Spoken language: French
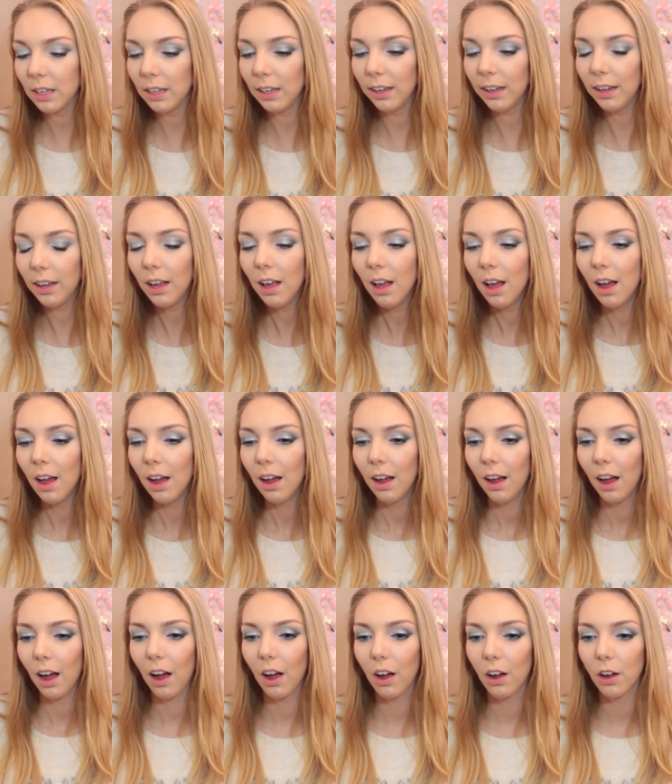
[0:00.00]
Et
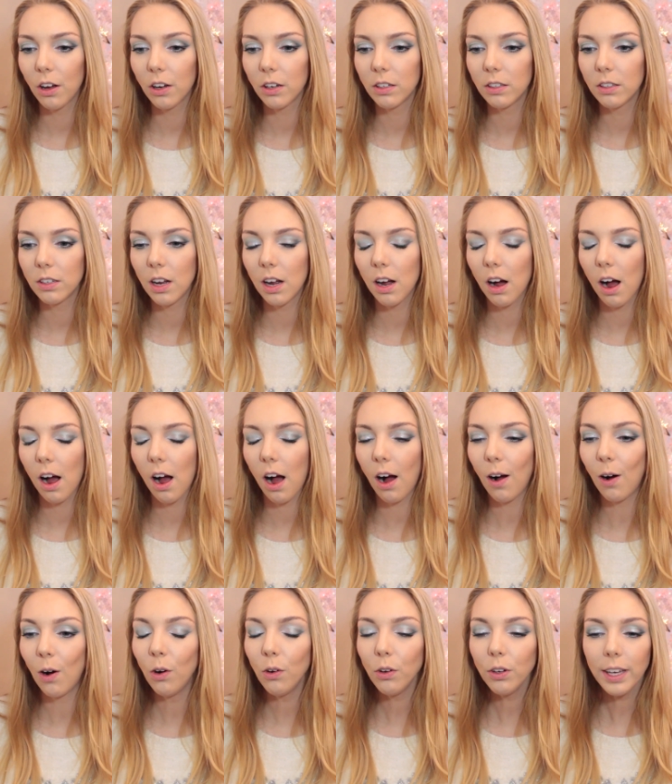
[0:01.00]
euh,
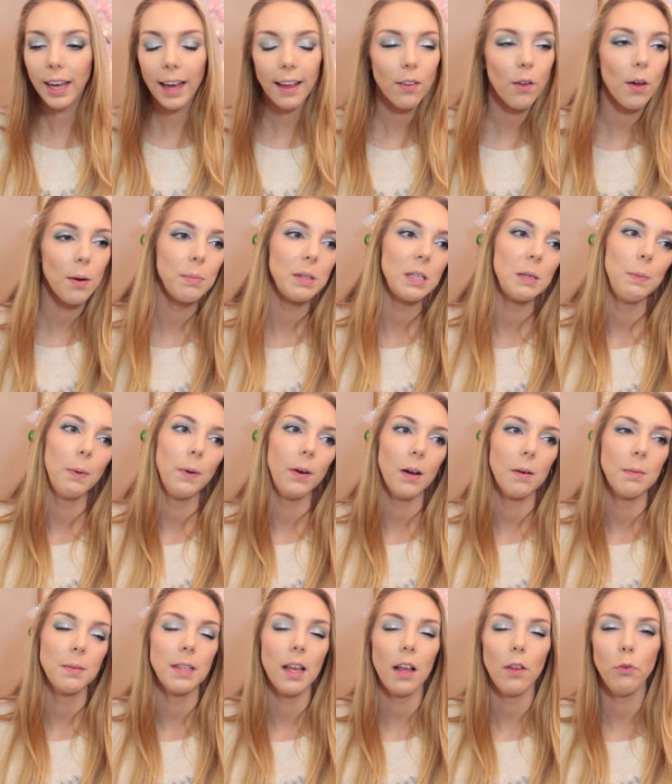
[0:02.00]
en regardant un petit peu
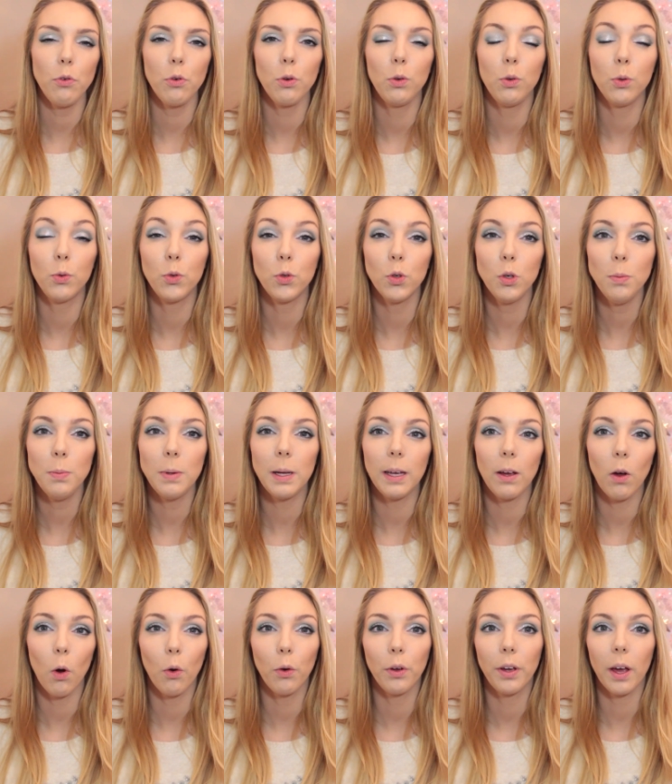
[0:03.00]
comme ça sur YouTube
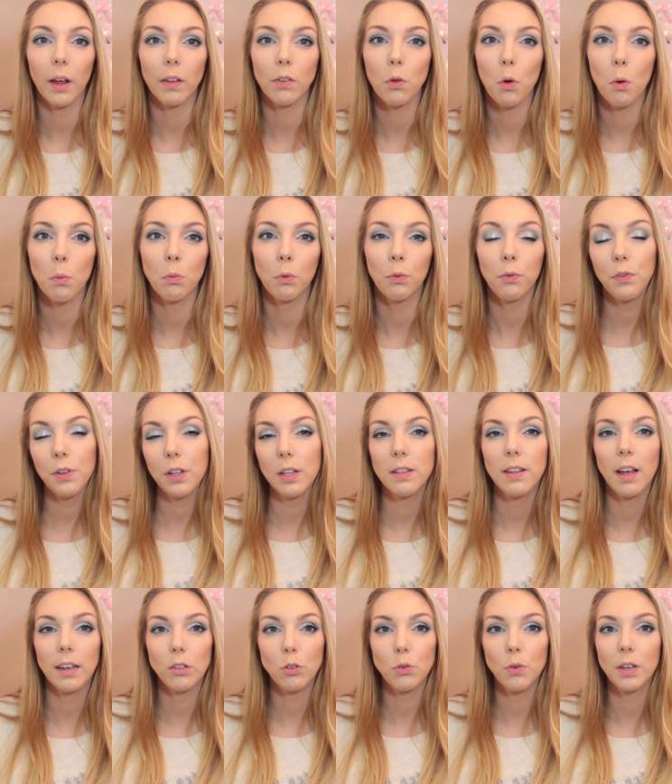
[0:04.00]
et en regardant mon fil
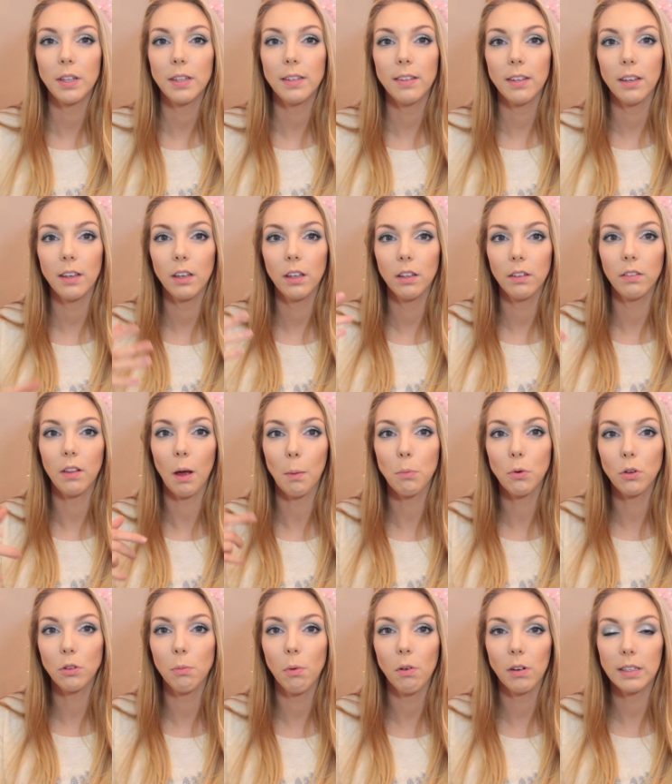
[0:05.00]
d'actualité,
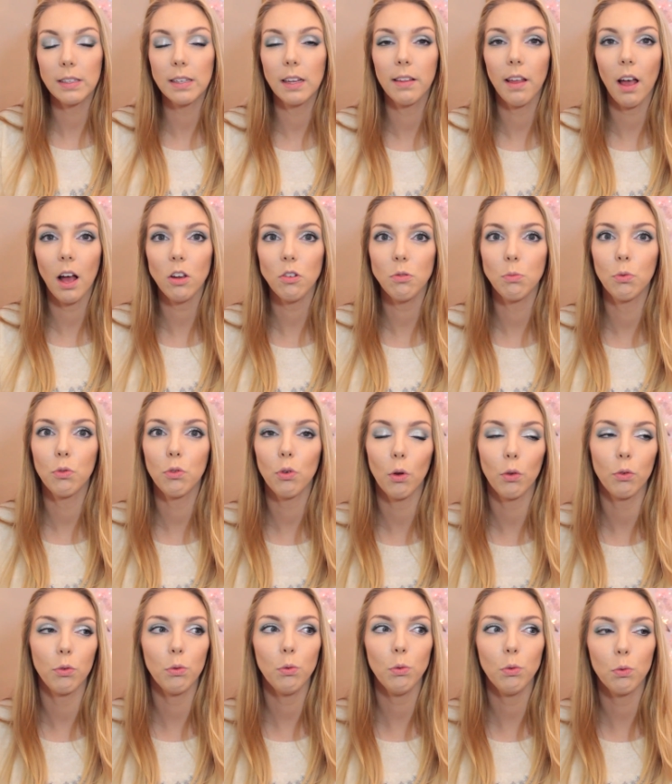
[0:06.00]
d'abonnement, etc, je me suis
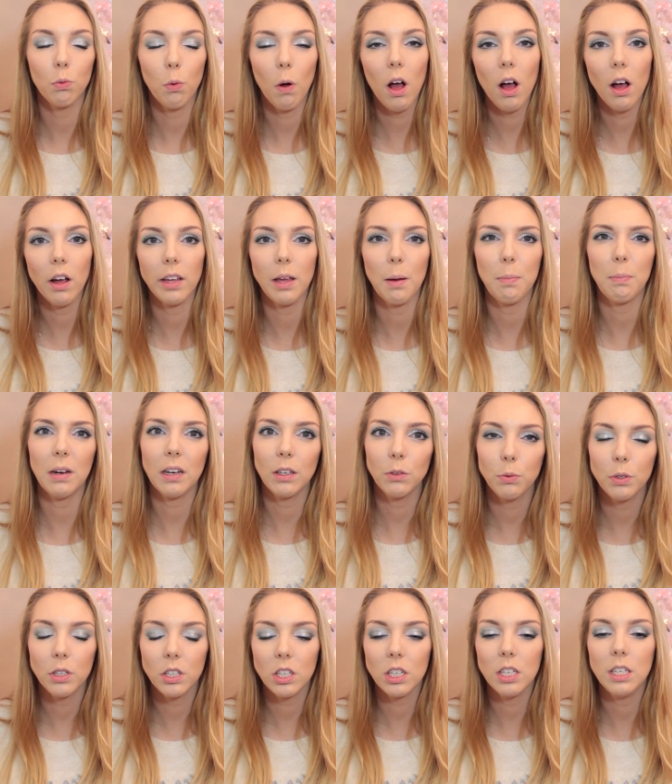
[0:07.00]
rendu compte, waouh, il y a plein
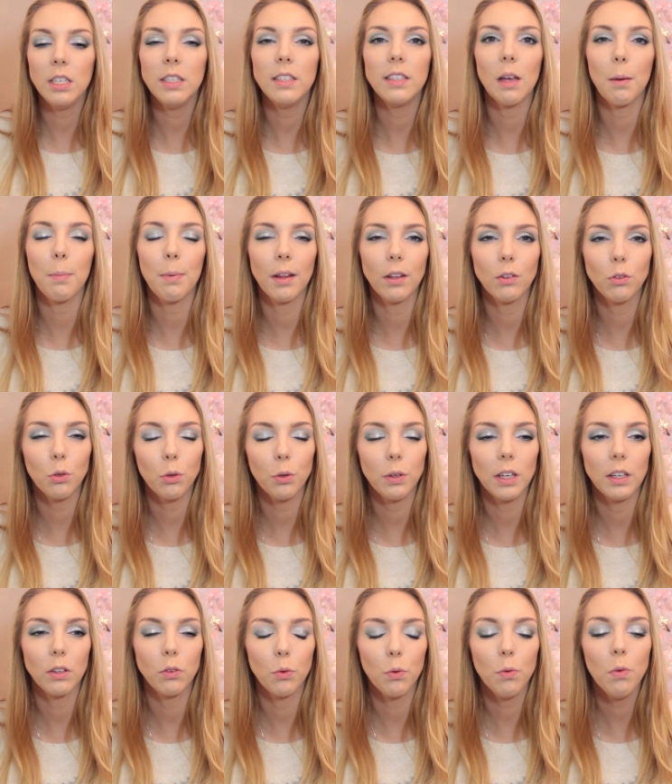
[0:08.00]
de wishlists, il y a plein de
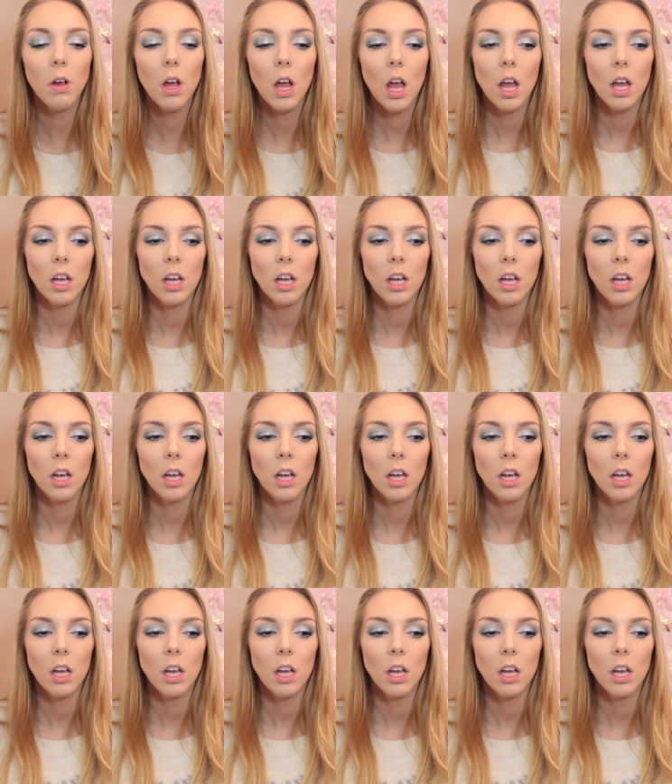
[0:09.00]
trucs et tout.